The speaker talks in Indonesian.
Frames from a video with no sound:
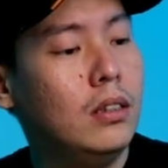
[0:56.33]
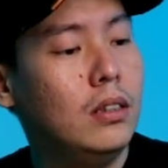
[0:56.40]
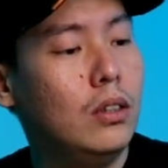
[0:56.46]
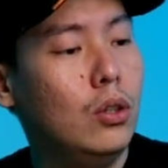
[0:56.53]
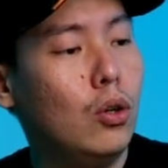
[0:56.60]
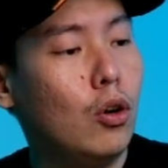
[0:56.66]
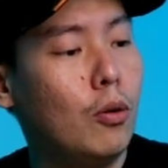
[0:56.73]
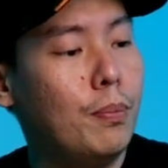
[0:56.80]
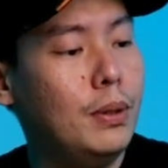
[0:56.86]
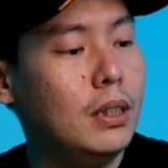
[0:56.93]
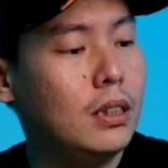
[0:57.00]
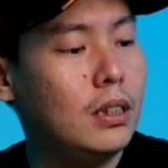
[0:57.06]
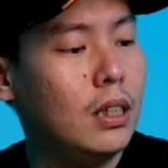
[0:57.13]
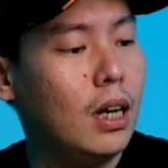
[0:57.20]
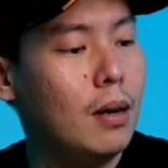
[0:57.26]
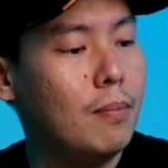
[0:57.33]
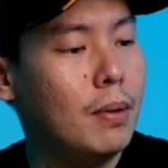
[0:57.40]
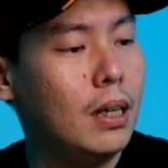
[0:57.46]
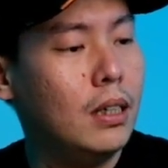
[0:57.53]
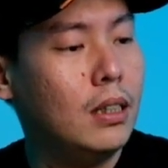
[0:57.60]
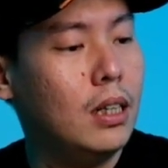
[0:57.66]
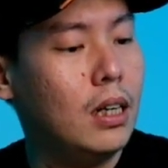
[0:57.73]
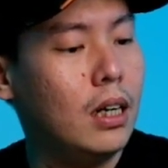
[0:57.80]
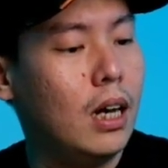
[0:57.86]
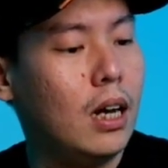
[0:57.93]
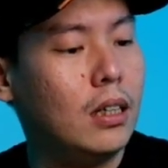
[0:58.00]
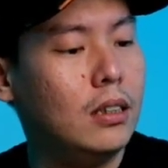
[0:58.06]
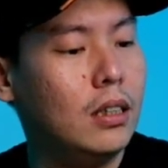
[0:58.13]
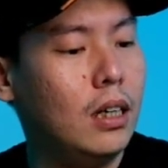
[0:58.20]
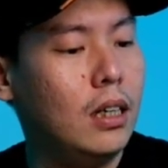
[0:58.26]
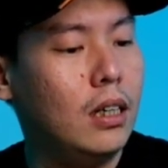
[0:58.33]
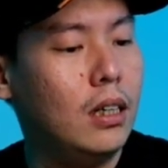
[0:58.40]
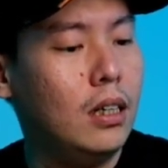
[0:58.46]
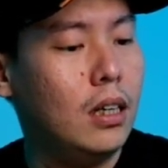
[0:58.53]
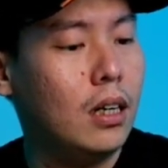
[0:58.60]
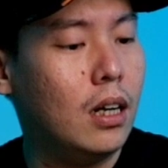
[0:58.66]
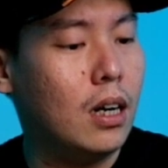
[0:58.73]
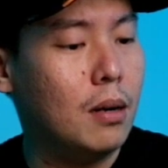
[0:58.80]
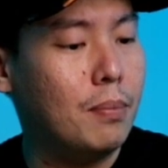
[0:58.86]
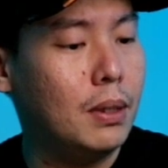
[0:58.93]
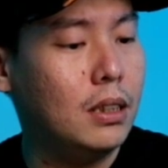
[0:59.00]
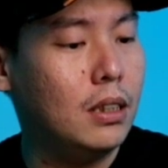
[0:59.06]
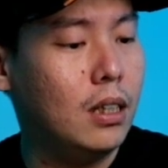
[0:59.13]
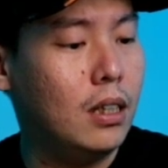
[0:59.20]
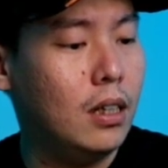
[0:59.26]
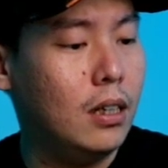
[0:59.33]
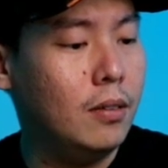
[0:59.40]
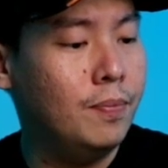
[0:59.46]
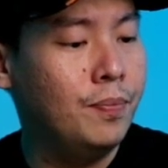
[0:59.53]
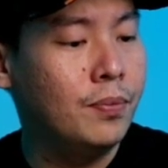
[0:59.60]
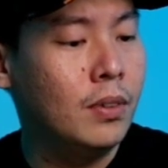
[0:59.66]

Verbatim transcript: nyeduh kopinya si Amang dari Harjaya, dari Harapan Jaya